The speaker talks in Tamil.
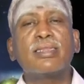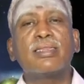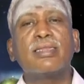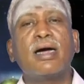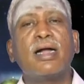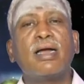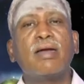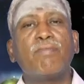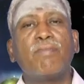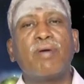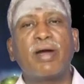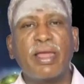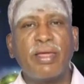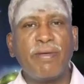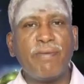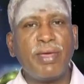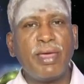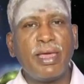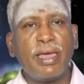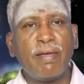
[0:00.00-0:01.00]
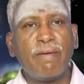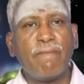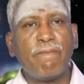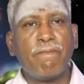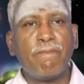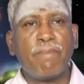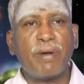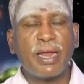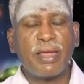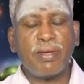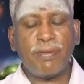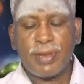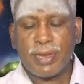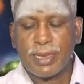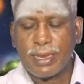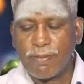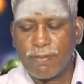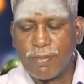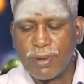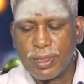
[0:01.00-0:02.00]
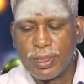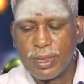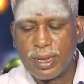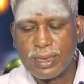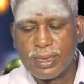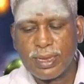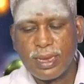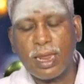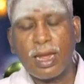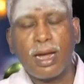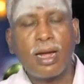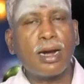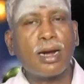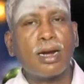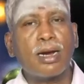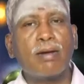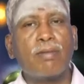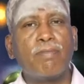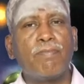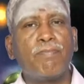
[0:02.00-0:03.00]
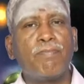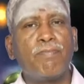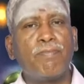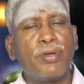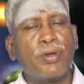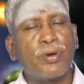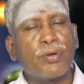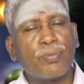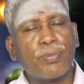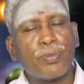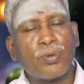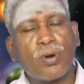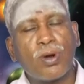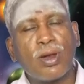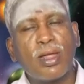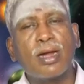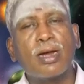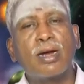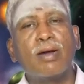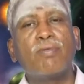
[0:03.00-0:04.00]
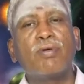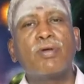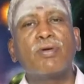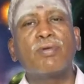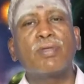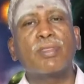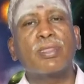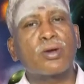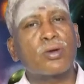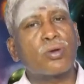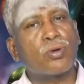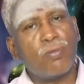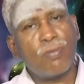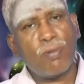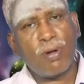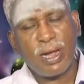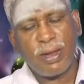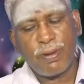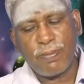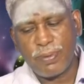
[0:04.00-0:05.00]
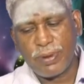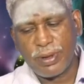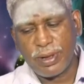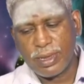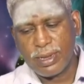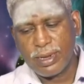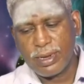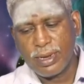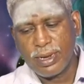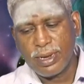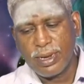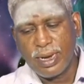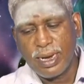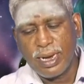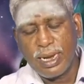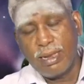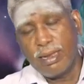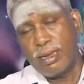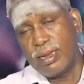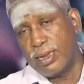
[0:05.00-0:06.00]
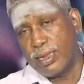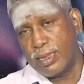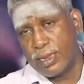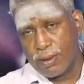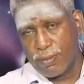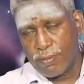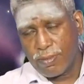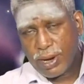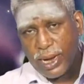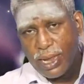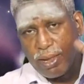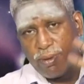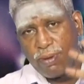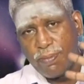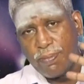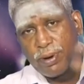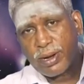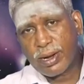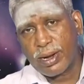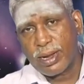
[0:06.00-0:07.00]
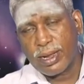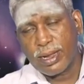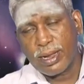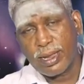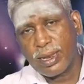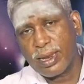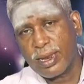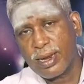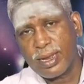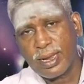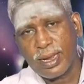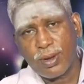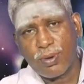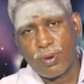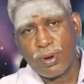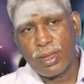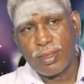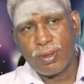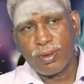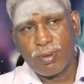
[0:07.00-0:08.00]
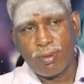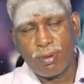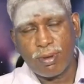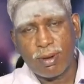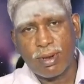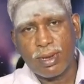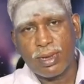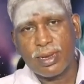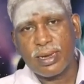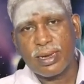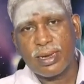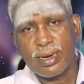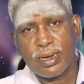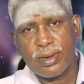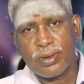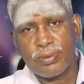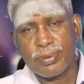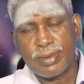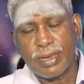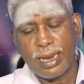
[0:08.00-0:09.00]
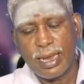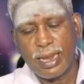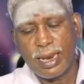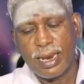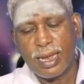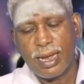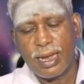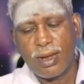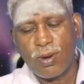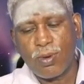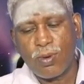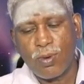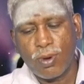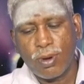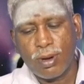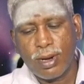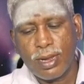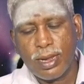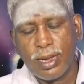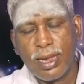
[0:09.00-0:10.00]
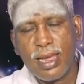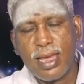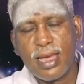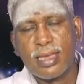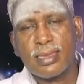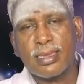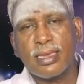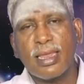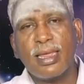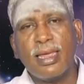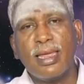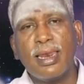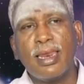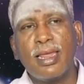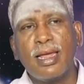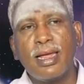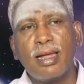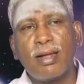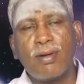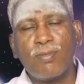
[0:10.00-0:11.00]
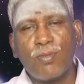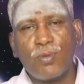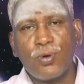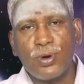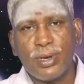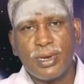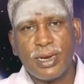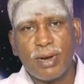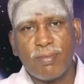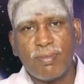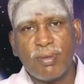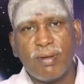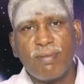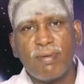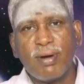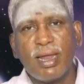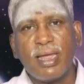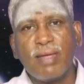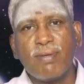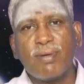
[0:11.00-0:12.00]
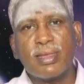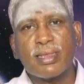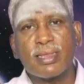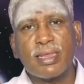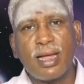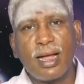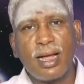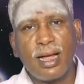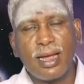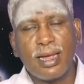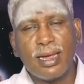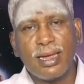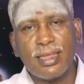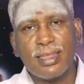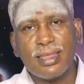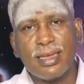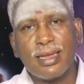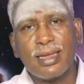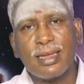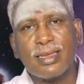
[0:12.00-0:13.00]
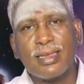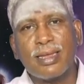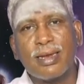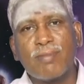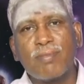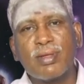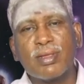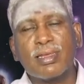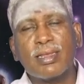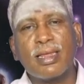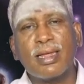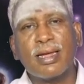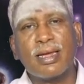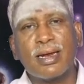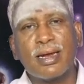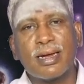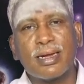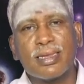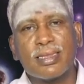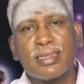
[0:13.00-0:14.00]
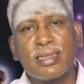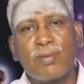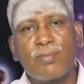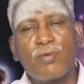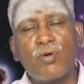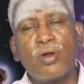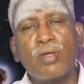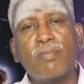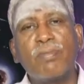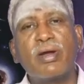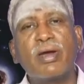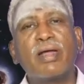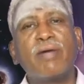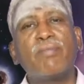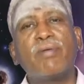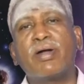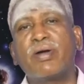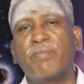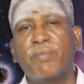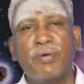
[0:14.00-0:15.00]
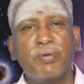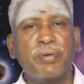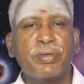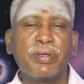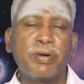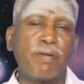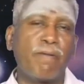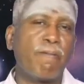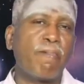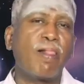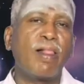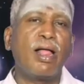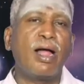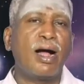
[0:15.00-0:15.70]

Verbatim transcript: இருந்தால் மனைவி மனைவி சம்பந்தத்தினால் பெரும் தொல்லைகள் வருவதற்கும் வாய்ப்பு இதுக்கு மனைவி பண்ணுறாங்கன்னு நினைக்கக்கூடாது உங்களுக்கு கிரகம் சரியில்லை உங்களுக்கு ஏன் சரியில்லை முன்ஜென்ம விளைவைத்தான் இந்த ஜென்மத்தில் கிரகத்தின் மூலிமா நம்ம அனுபவிக்கிறோம்